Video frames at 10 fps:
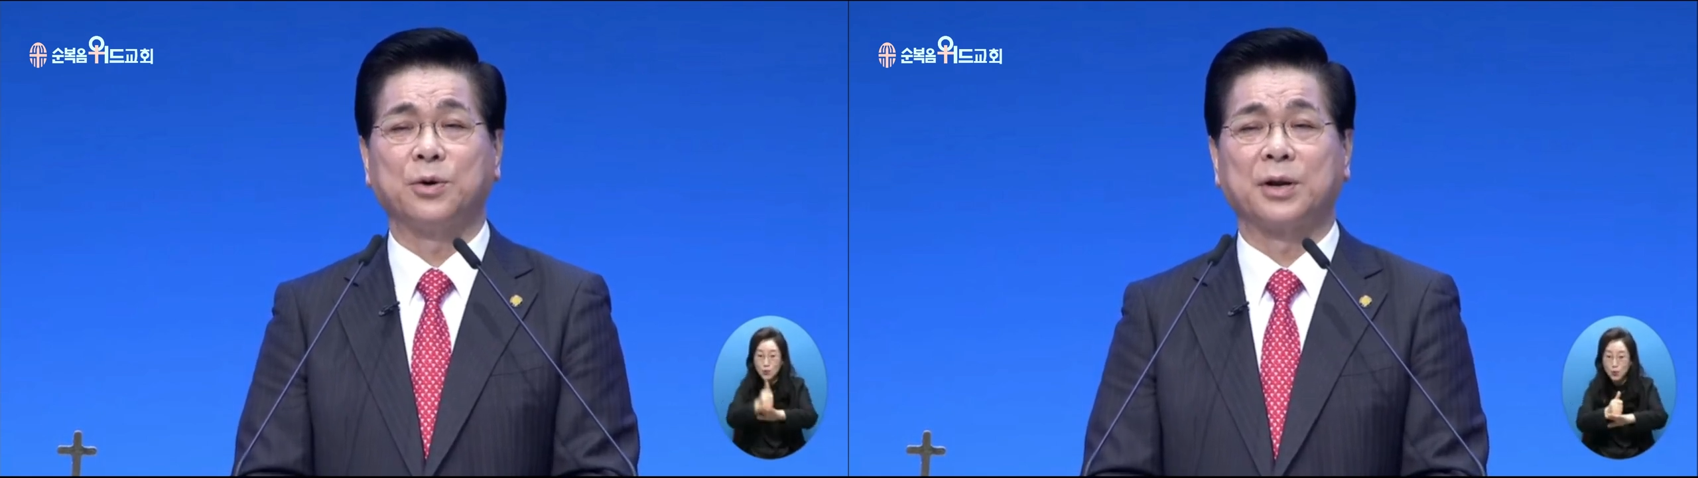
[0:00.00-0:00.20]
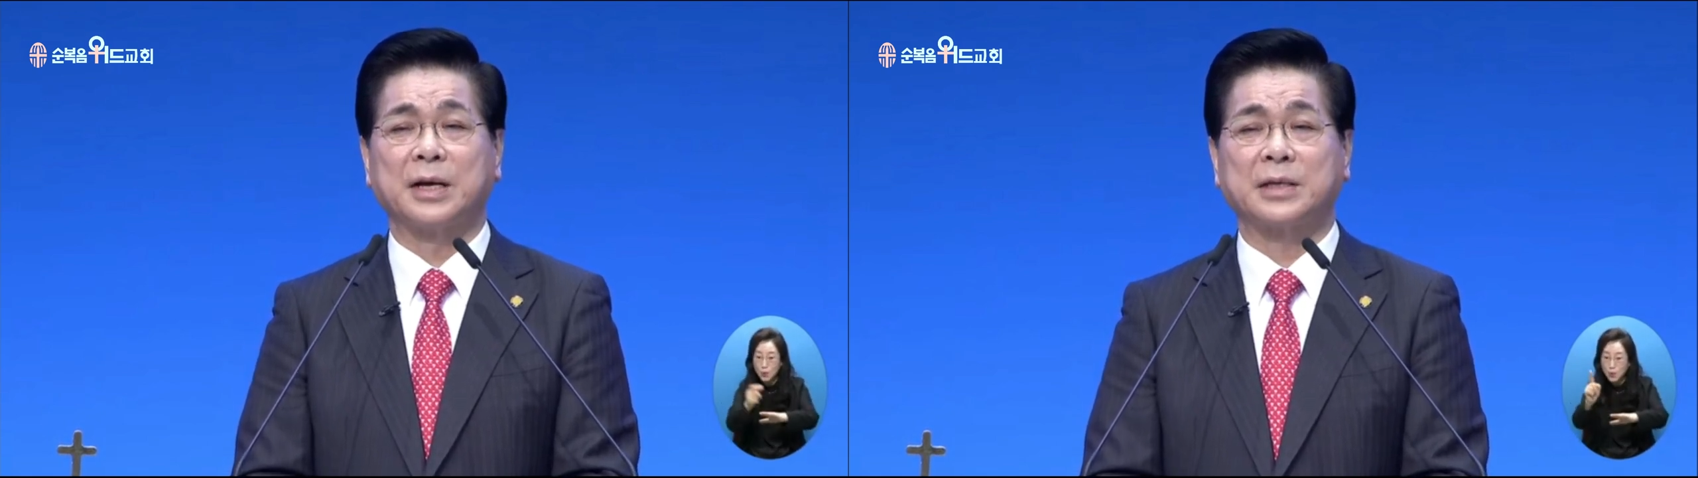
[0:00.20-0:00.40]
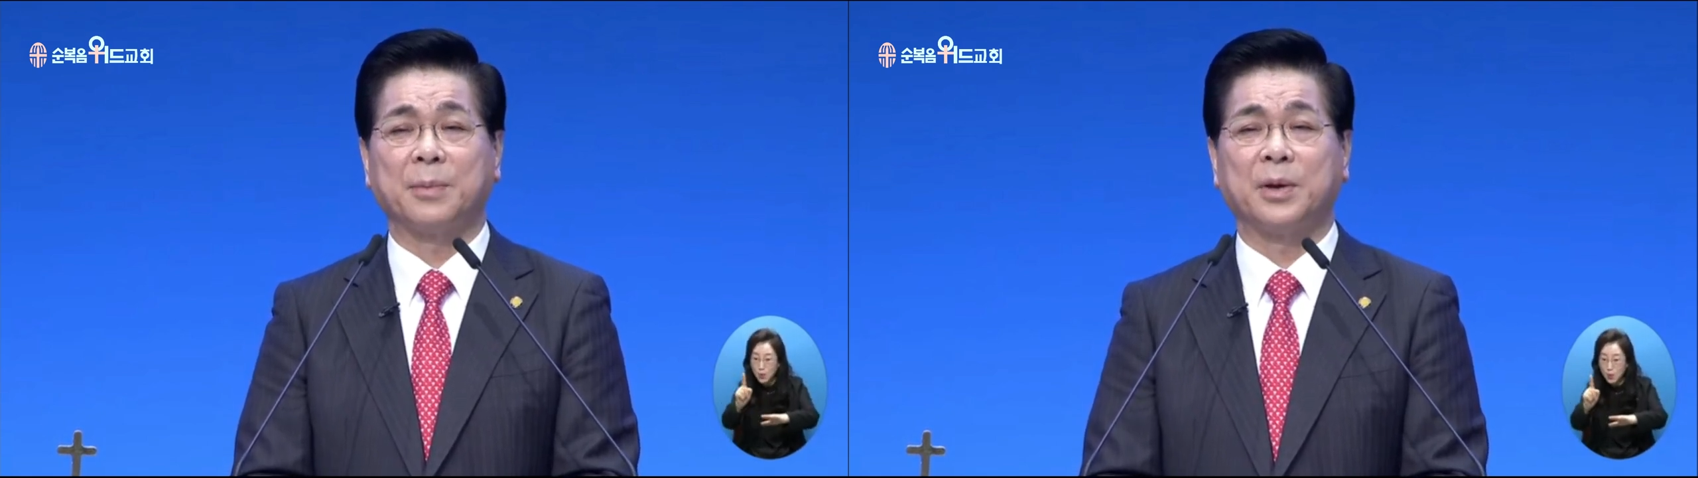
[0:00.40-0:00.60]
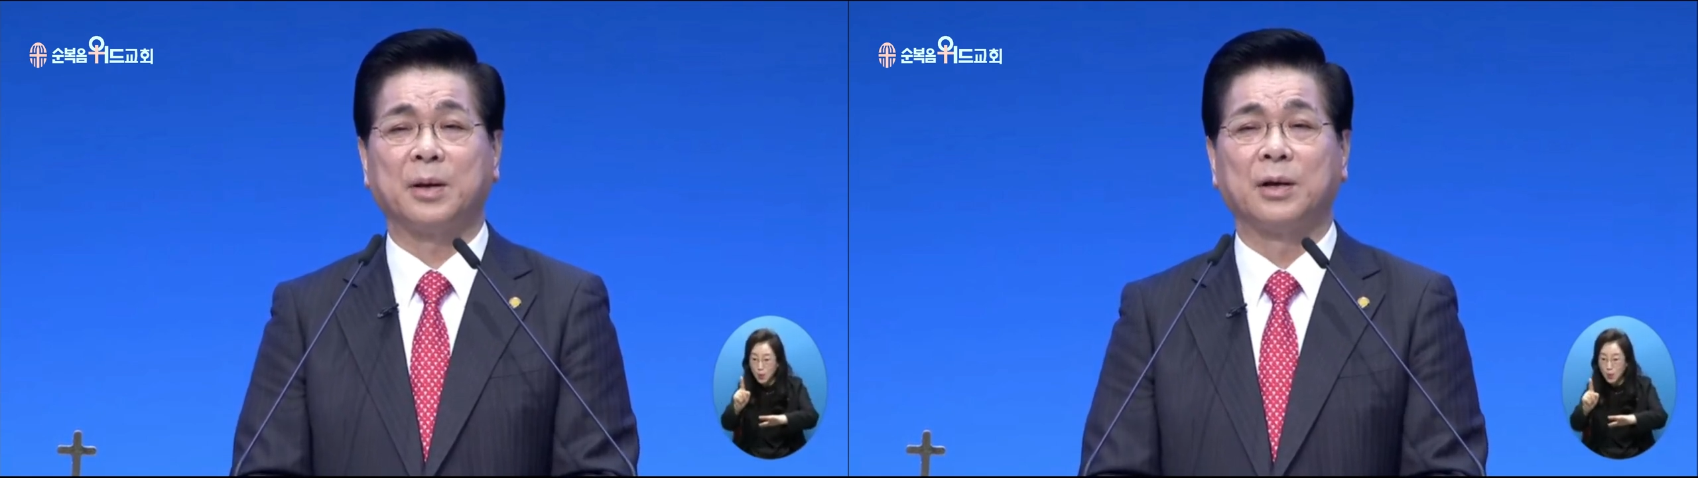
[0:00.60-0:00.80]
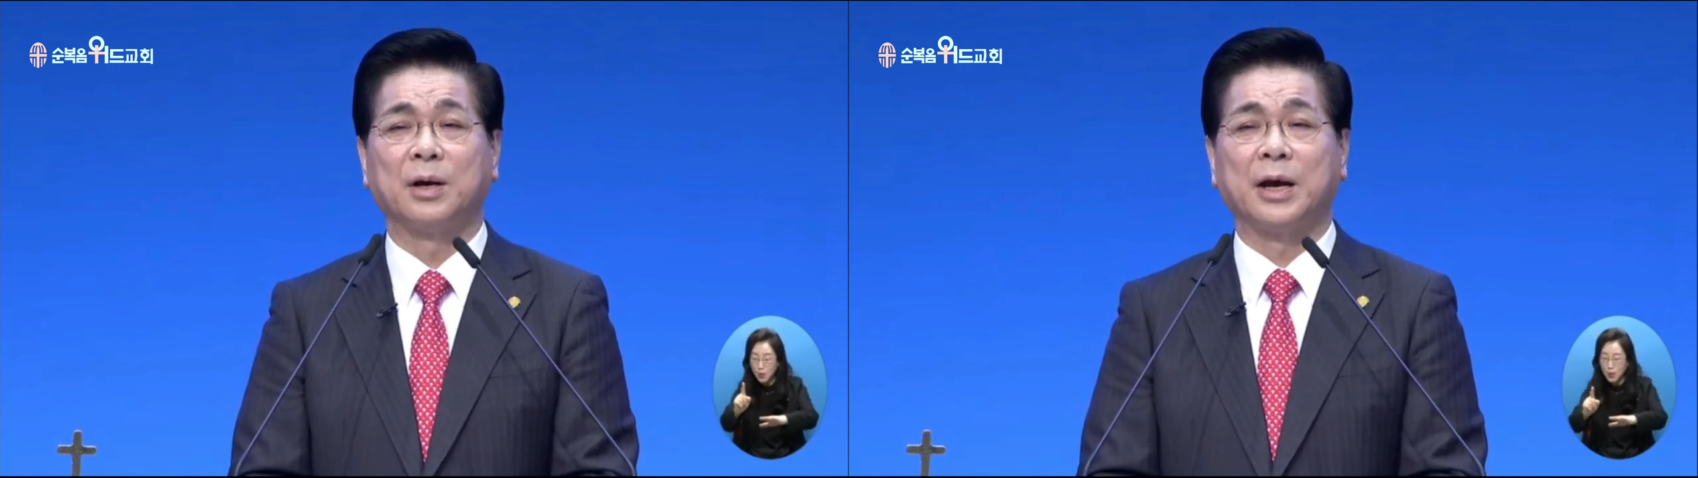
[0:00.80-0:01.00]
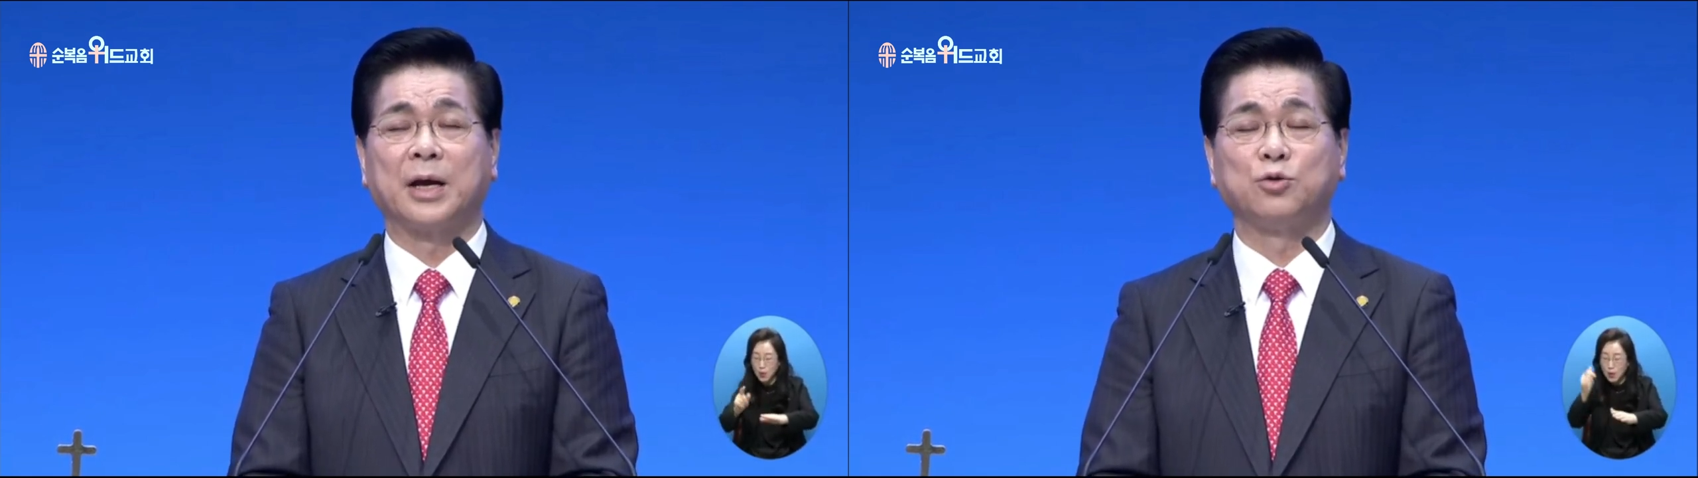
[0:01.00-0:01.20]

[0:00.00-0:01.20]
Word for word: 일어난 사람들에게